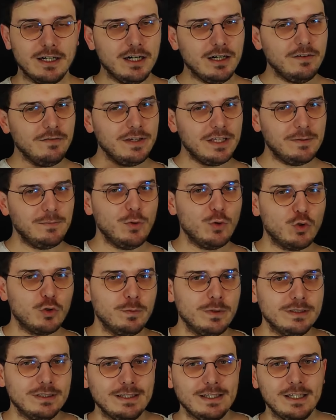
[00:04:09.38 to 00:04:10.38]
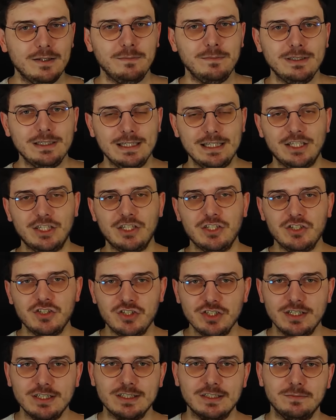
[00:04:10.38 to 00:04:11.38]
Daha verimli okuma deneyiminin
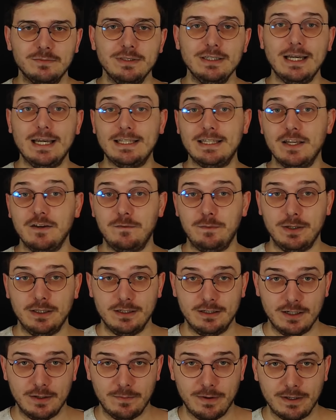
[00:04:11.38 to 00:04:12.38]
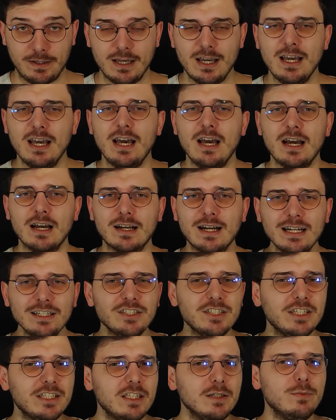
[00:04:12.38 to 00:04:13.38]
ikinci adımı hedef belirlemek.
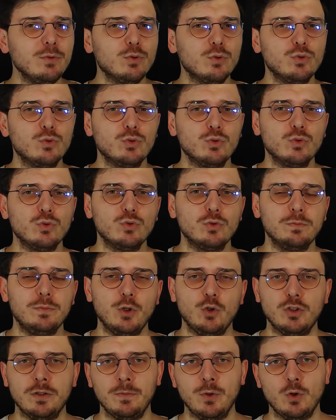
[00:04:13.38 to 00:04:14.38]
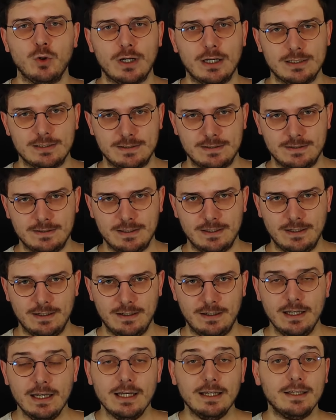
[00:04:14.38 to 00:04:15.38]
Kaç kitap okuduğunuzun bir önemi yok aslında
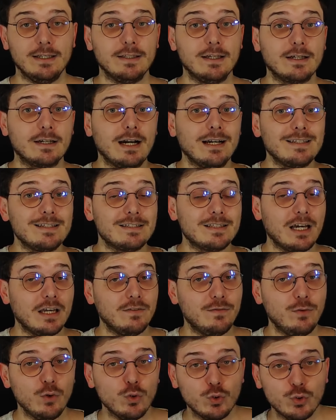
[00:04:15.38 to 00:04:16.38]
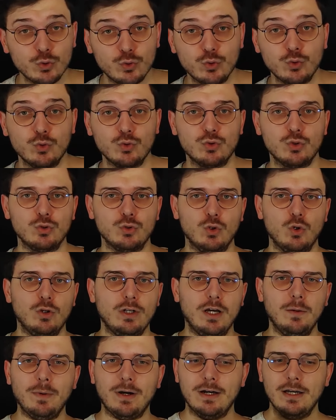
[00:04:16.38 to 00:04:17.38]
ya da kaç sayfa okuduğunuzun da
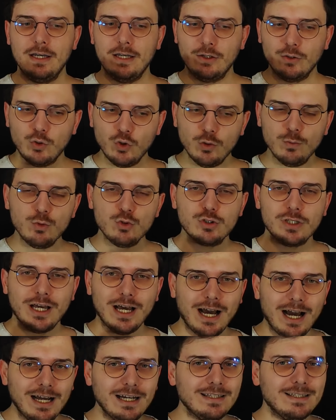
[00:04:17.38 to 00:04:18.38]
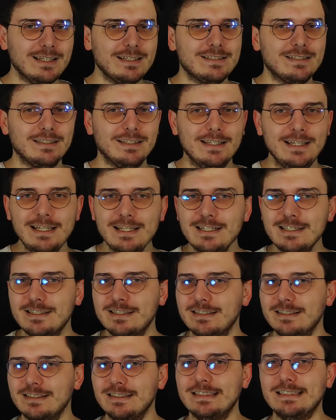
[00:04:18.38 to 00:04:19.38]
öyle ama günümüzde herkesin ilk
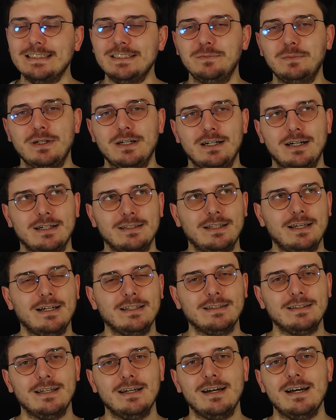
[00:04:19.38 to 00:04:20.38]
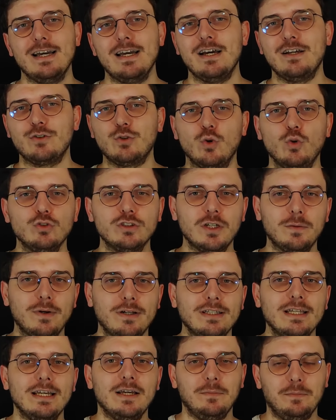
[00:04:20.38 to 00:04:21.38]
sığındığı bahane hatta çoğu
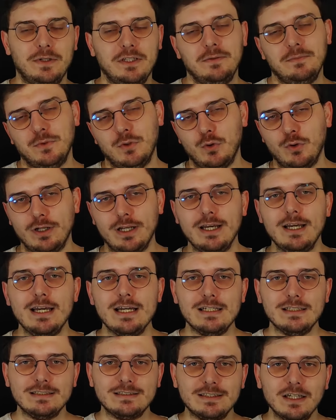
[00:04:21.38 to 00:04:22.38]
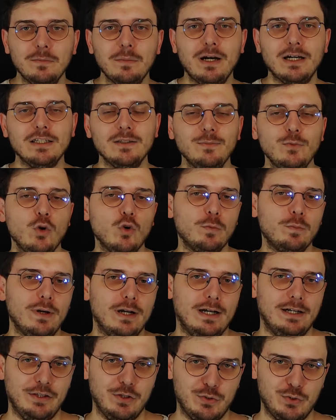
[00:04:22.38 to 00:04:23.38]
zaman benim de öyle zamanım yok
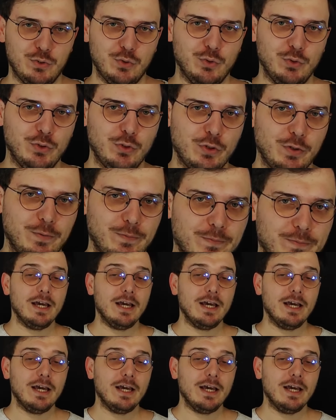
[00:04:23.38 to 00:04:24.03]
bahanesi oluyor.